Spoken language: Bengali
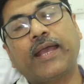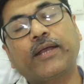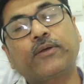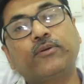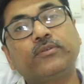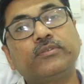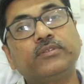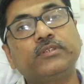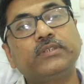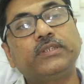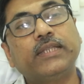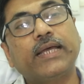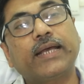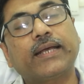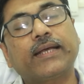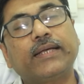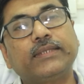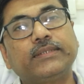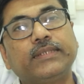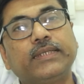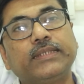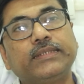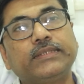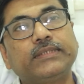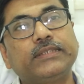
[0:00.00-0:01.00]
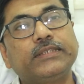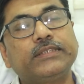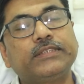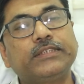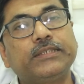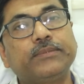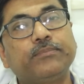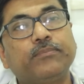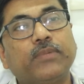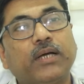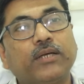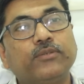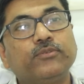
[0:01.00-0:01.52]
এখন দেখা যাচ্ছে
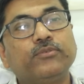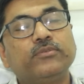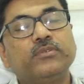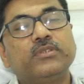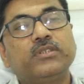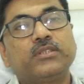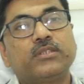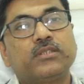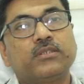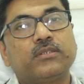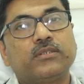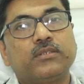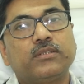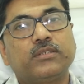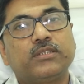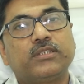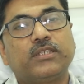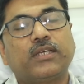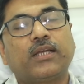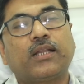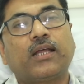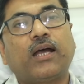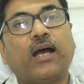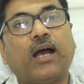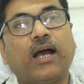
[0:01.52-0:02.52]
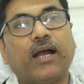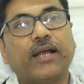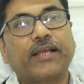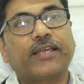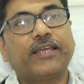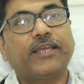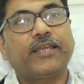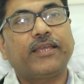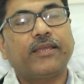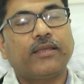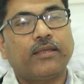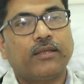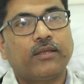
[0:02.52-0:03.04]
যে মানুষ যারা
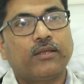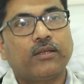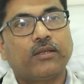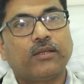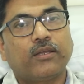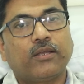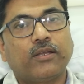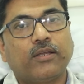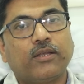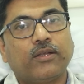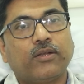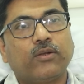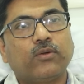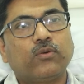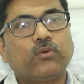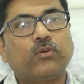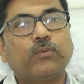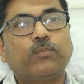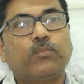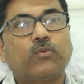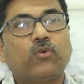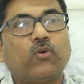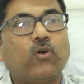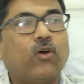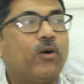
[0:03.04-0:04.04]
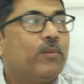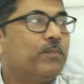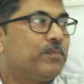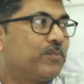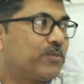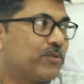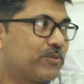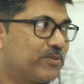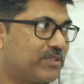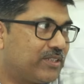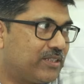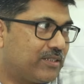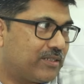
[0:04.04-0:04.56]
আগে খুব কম
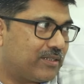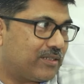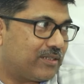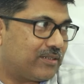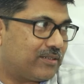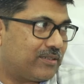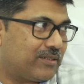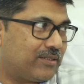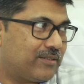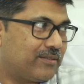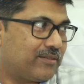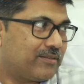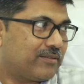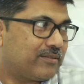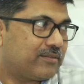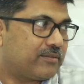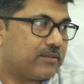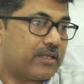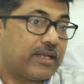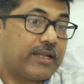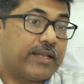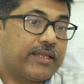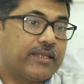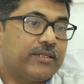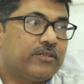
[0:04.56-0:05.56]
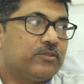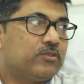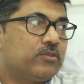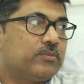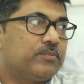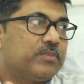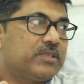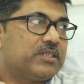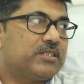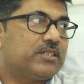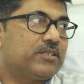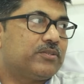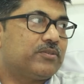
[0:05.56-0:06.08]
প্রোটিন খেতেন তারাই কিন্তু
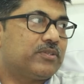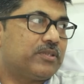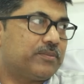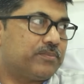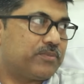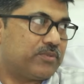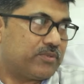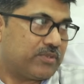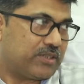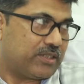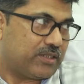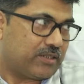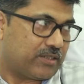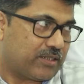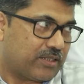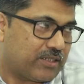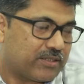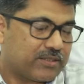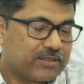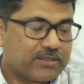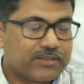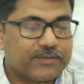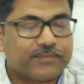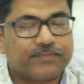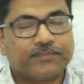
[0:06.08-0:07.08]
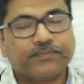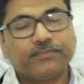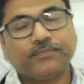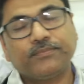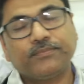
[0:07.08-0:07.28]
বেশি করে প্রোটিন খাচ্ছে